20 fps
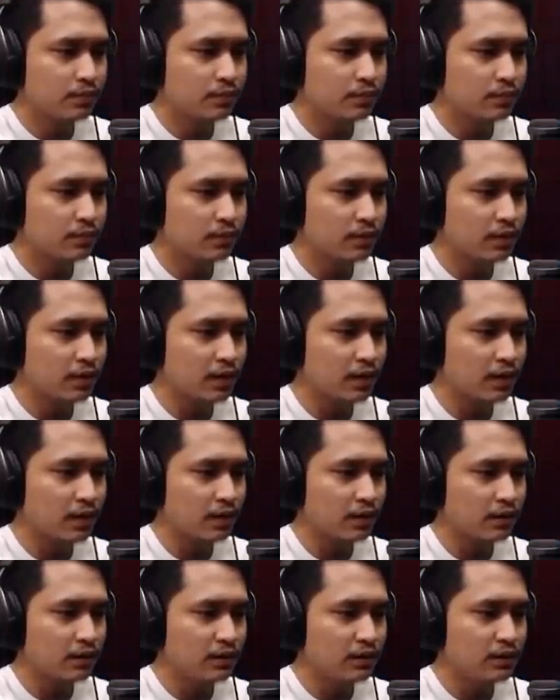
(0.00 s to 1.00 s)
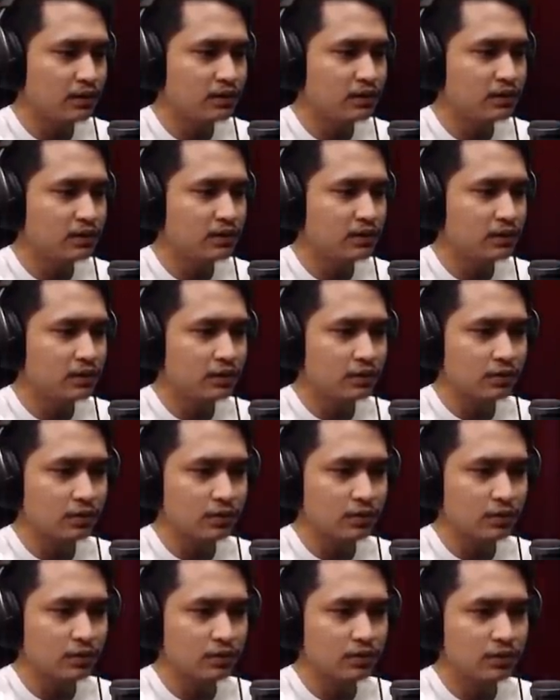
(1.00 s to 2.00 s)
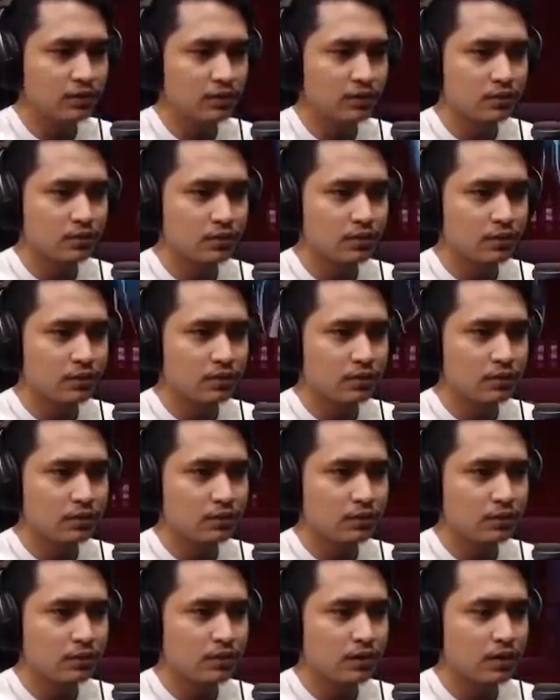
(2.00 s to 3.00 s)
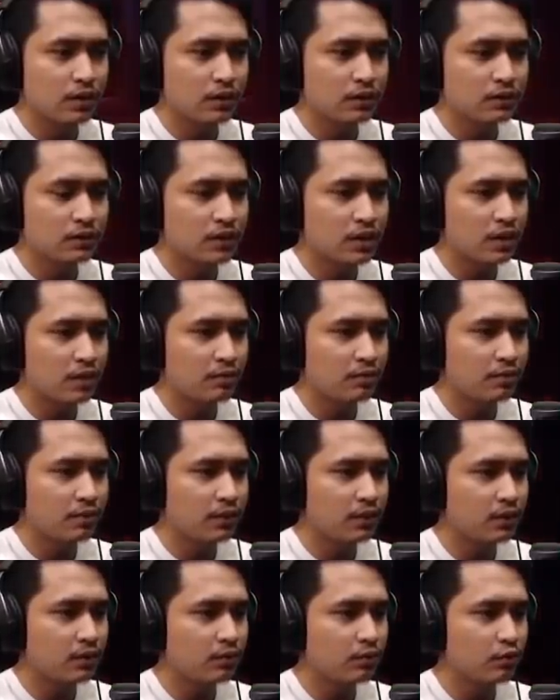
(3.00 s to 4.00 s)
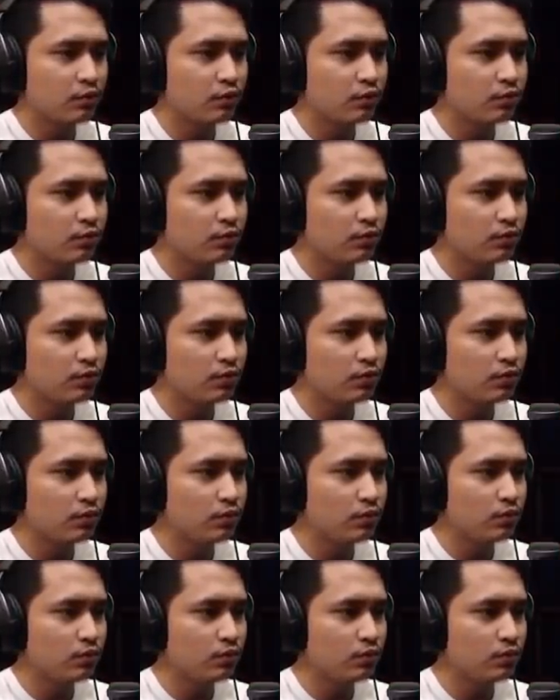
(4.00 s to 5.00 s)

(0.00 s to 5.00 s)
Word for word: Nah, easy gitu loh. Jangan sampai buru-buru.